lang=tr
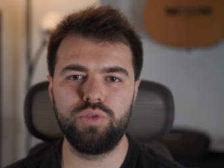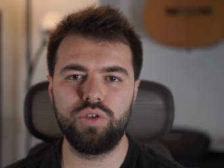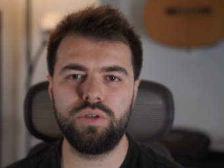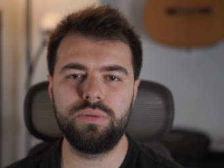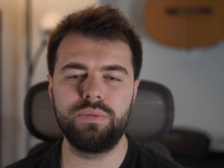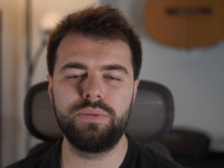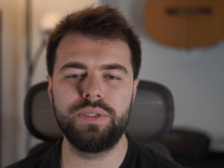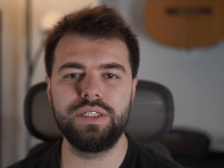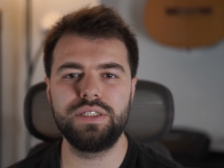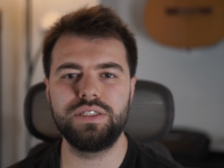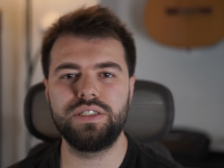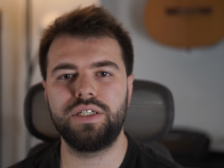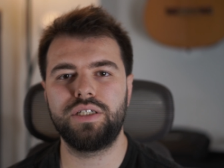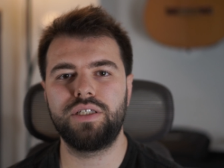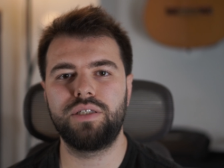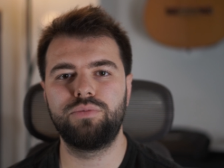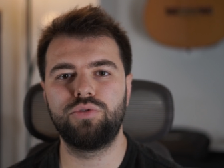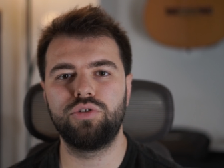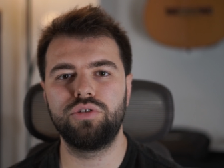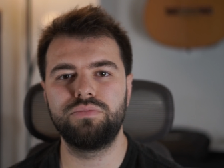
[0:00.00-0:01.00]
Böyle bir
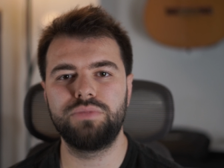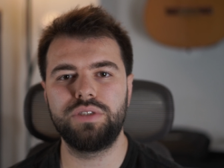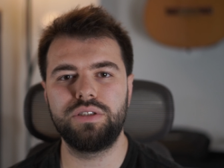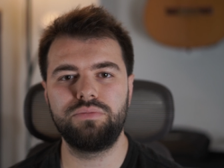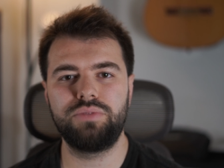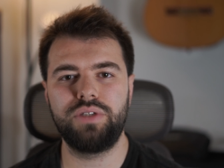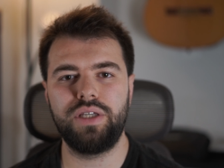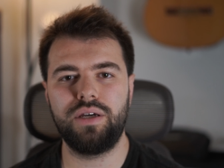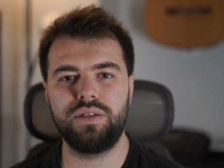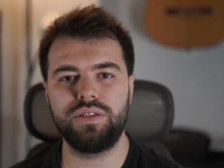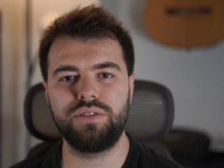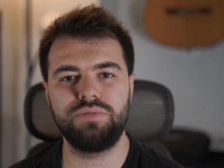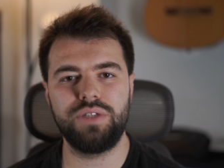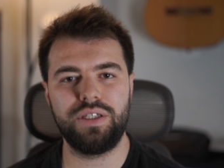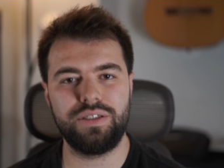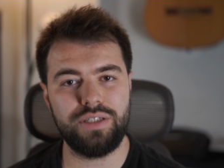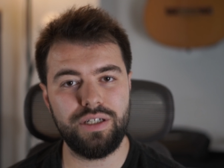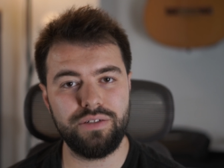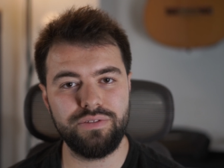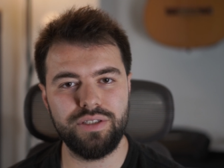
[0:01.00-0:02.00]
bayılacak gibi oldum. Dedim ki yani şimdi
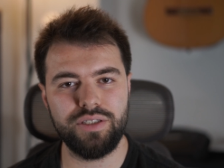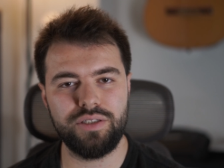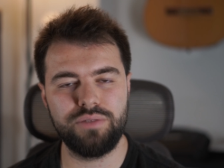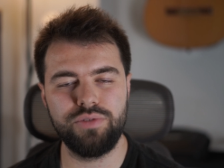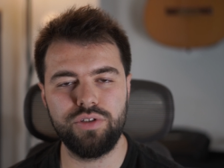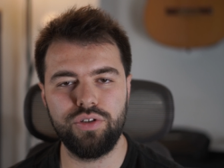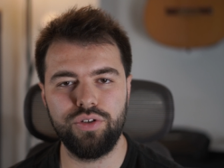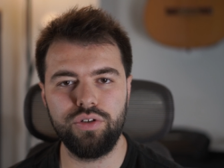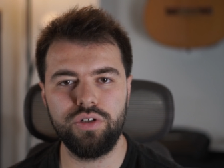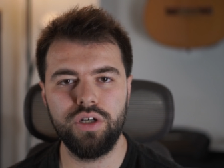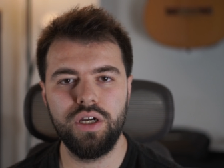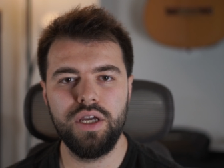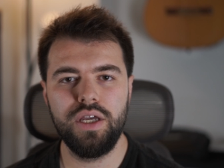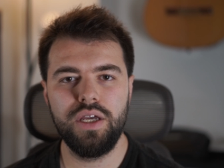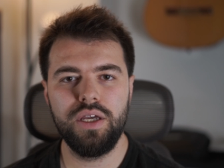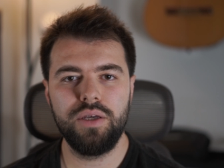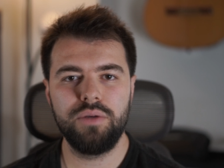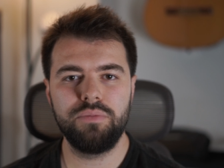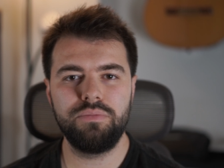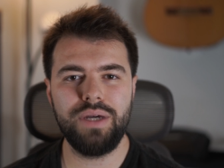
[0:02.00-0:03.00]
etrafta da kimse yok.
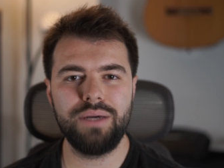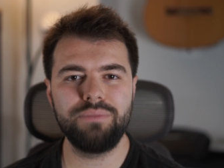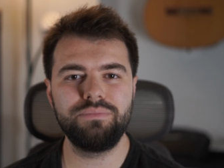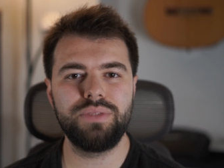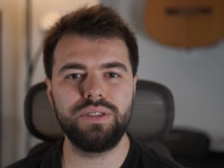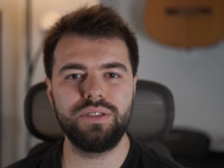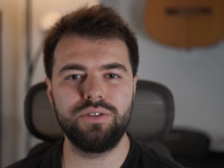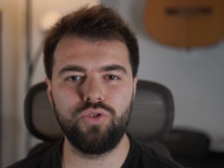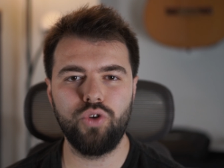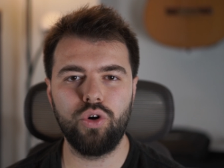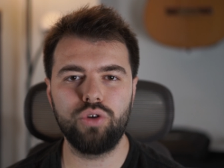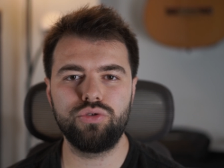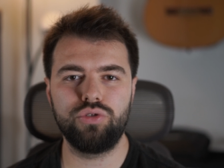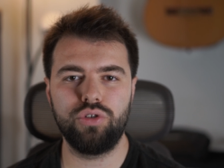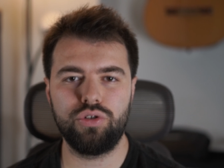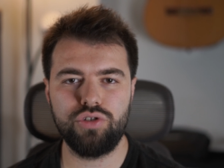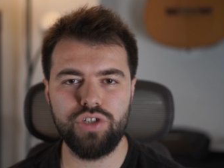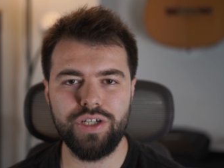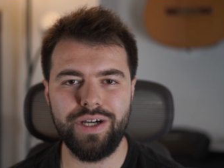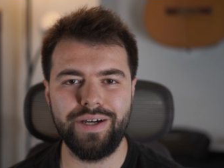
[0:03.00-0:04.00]
Ben bir
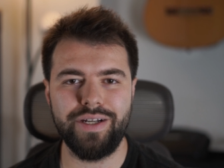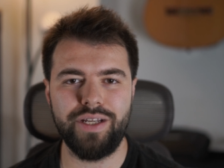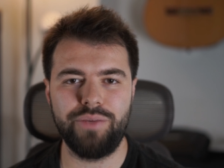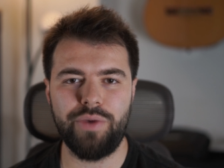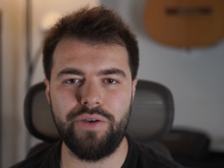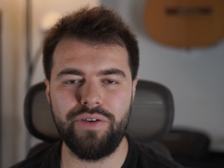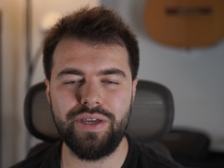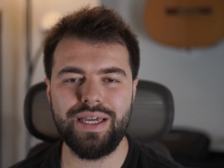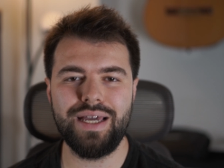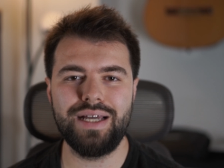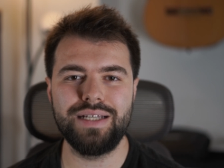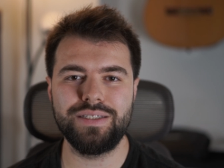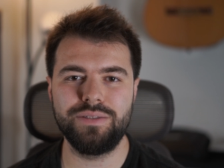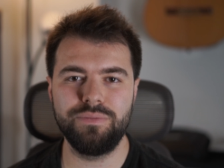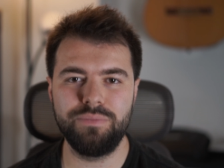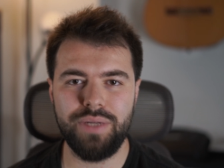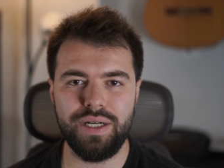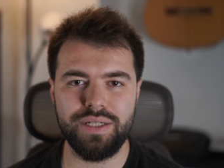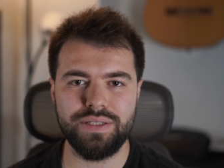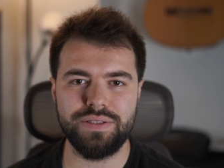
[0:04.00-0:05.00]
doktor çağırayım eve
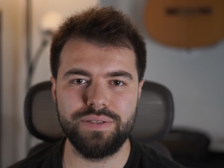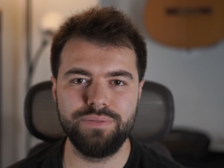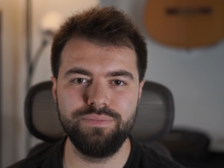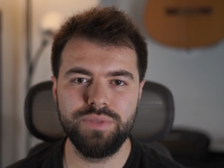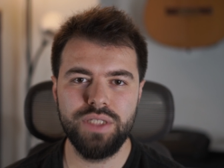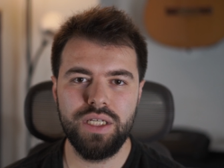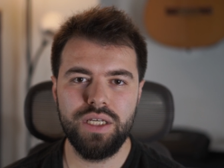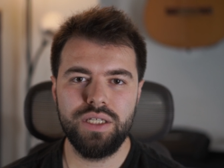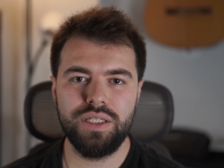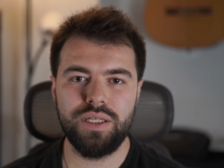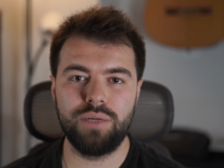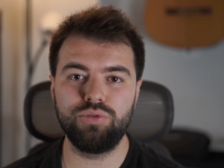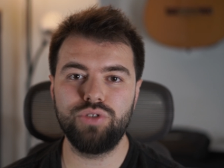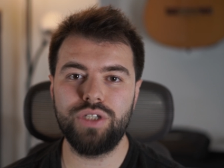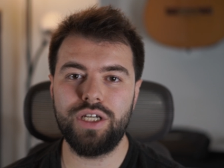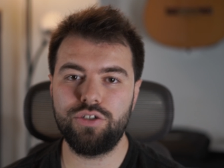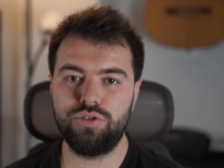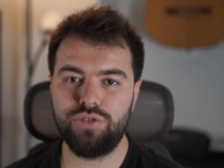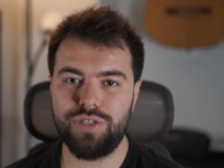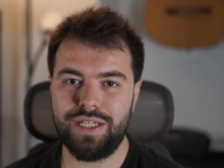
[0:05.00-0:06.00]
gelsin baksın. Ya
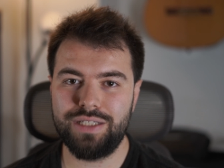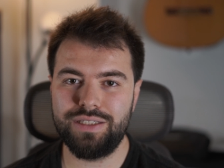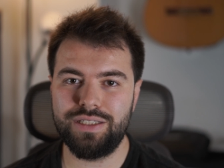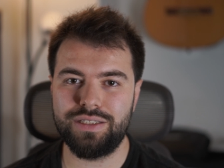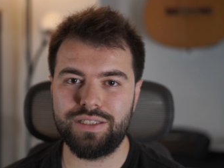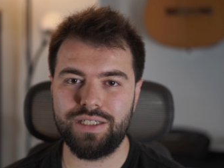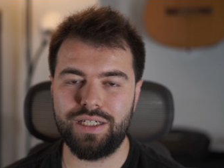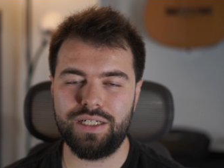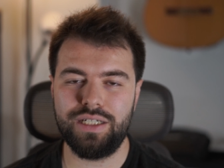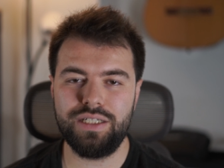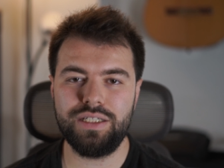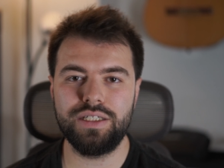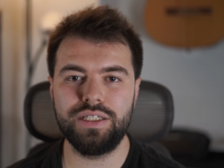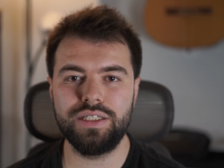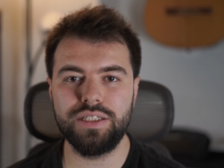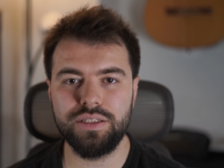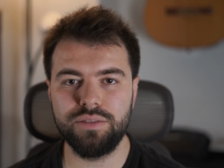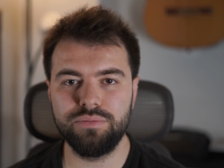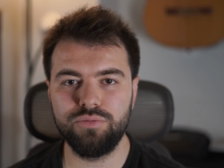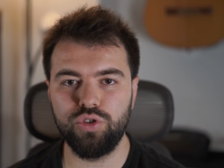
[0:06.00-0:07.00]
bunlar güzel detaylar.
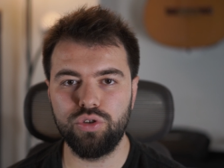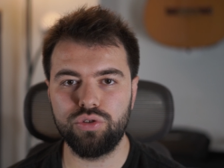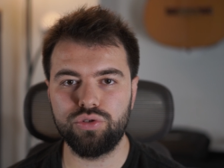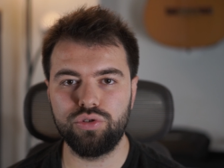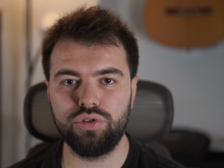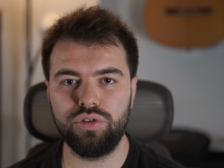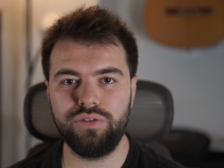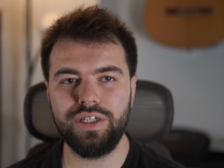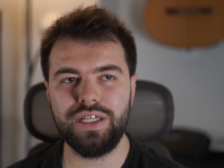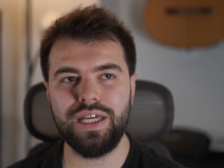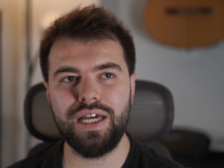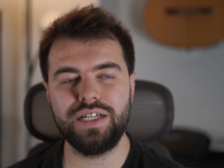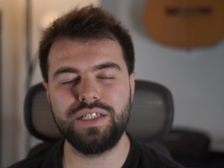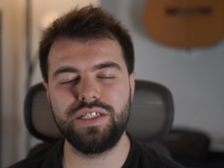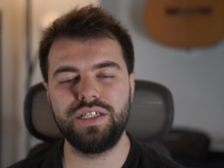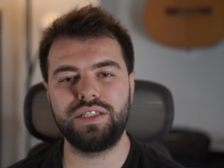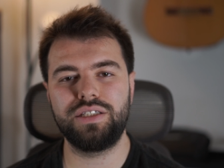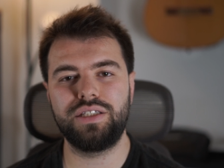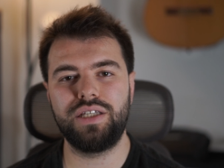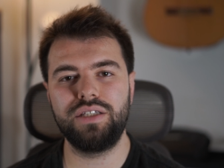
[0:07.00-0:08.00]
Aradım doktoru ve
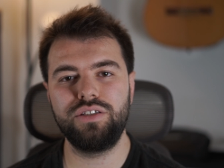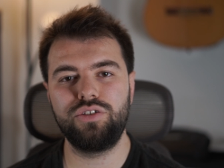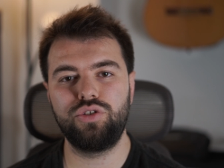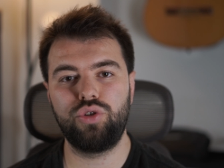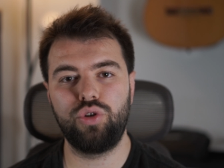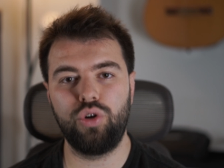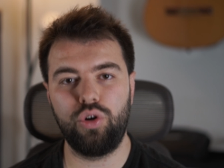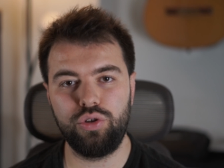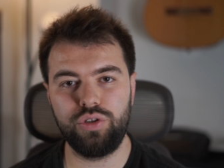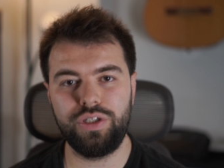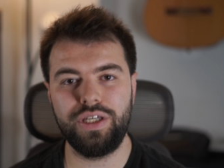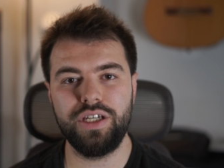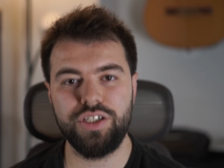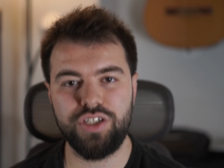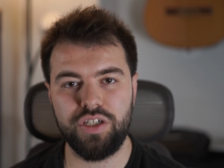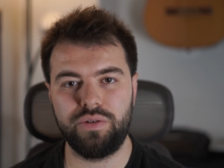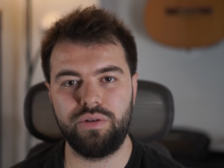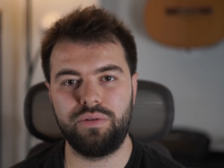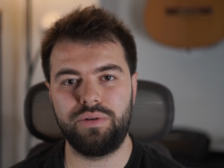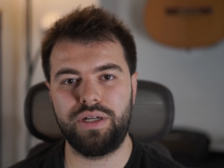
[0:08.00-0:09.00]
gerçekten köyde
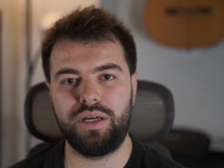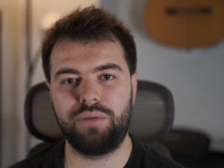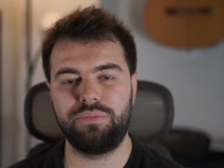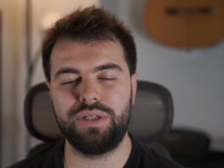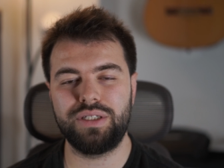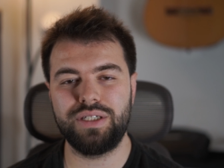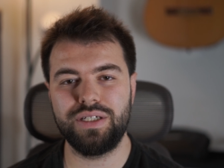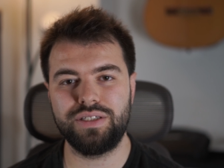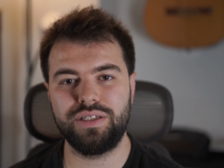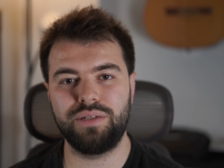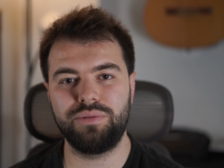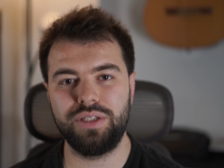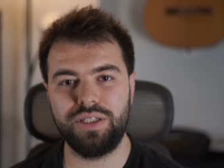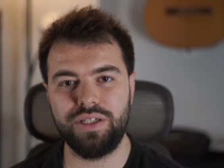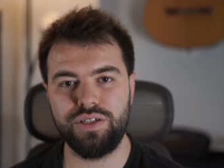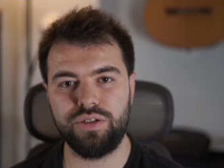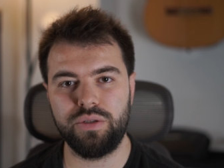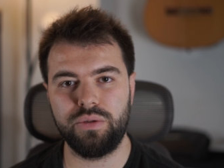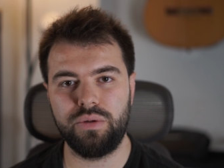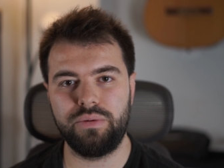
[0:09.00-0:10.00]
yaşamama rağmen, kasabada
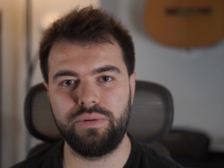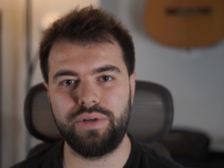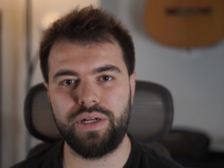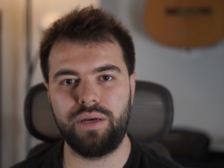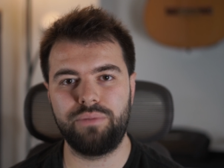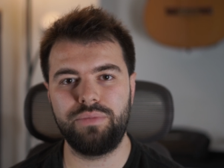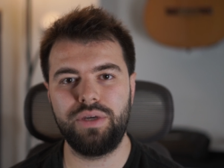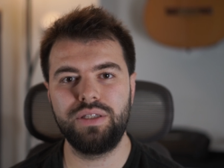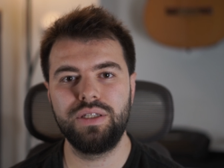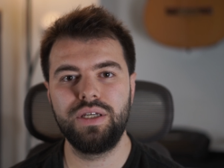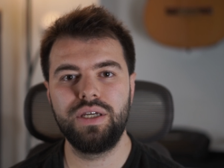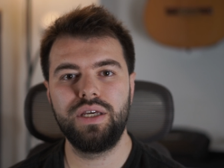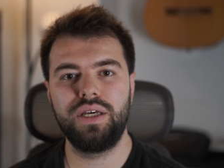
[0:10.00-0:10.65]
yaşamama rağmen